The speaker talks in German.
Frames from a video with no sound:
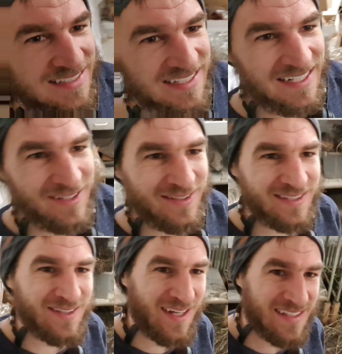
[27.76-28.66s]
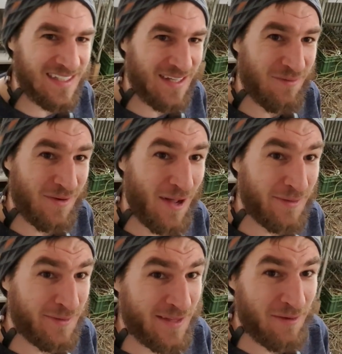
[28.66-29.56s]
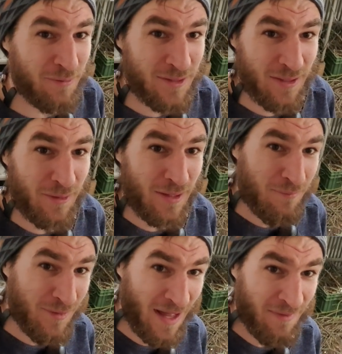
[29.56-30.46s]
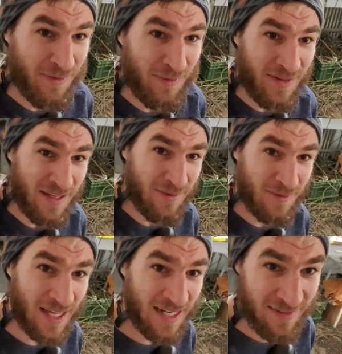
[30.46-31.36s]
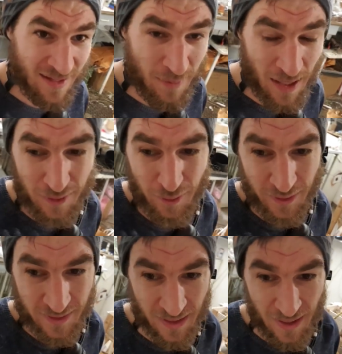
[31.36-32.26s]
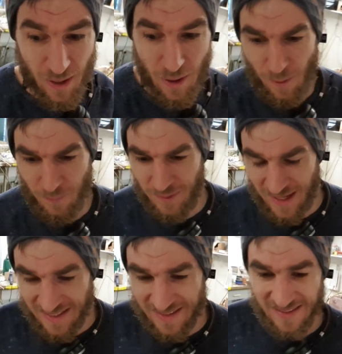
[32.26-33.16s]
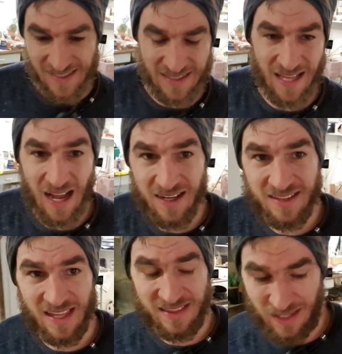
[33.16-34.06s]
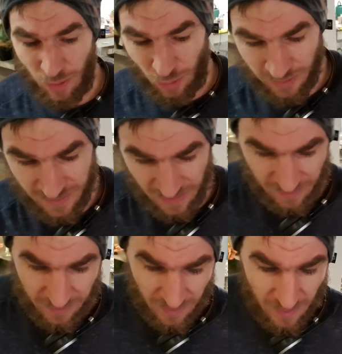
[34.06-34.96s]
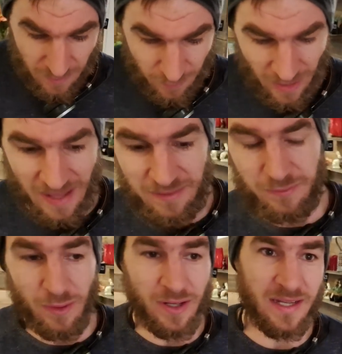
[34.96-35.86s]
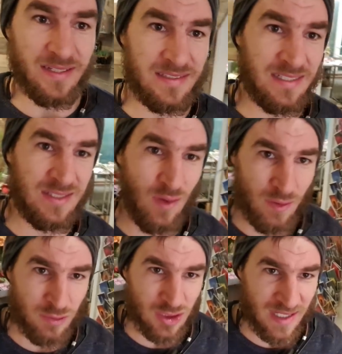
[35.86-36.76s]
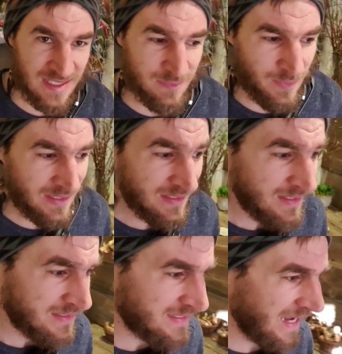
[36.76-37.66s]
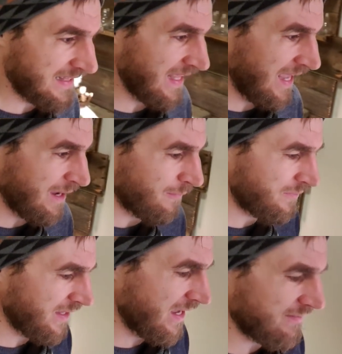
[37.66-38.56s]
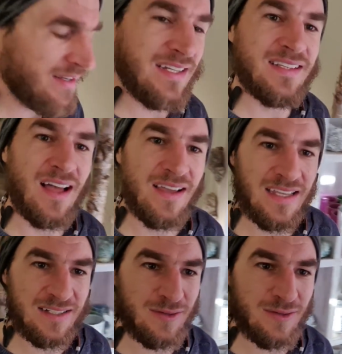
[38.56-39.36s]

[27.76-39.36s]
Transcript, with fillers: drin oder so, hat sie gefragt. Und dann wurde noch gepflanzt und dies und jenes gemacht heute. Und wenn ich das gedacht hätte heute, vor einer Woche, dass ich so im Stress bin, seit eh und je, wenn ich da hier